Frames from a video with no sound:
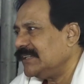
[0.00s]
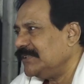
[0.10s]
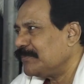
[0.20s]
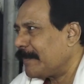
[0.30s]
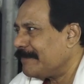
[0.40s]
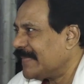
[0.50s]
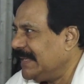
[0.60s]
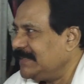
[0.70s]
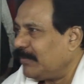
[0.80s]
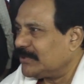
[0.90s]
রাখে না
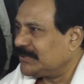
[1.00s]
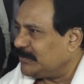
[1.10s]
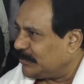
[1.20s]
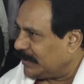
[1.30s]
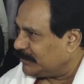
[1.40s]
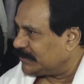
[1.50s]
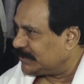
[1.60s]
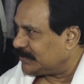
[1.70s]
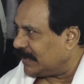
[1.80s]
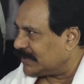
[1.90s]
এই যে মানুষের মুখের মধ্যে
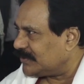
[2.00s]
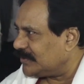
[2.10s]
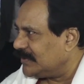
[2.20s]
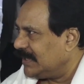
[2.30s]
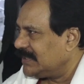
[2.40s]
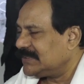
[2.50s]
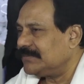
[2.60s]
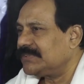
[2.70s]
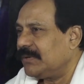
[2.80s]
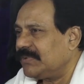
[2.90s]
চলে আসলো
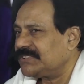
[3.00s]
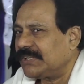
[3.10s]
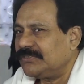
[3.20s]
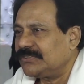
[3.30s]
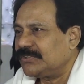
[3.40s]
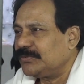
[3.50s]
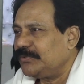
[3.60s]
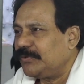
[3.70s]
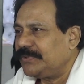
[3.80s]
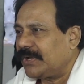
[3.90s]
শামসুর রহমানের স্বাধীনতা তুমি
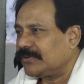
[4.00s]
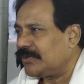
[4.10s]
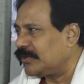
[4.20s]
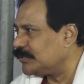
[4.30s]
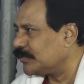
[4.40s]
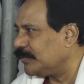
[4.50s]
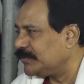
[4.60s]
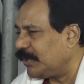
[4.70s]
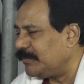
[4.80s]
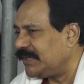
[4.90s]
রবি ঠাকুরের নজর
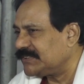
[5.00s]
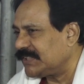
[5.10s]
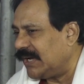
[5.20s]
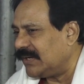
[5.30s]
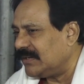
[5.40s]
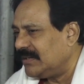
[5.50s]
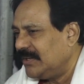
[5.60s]
কবিতা অবিনাশী গান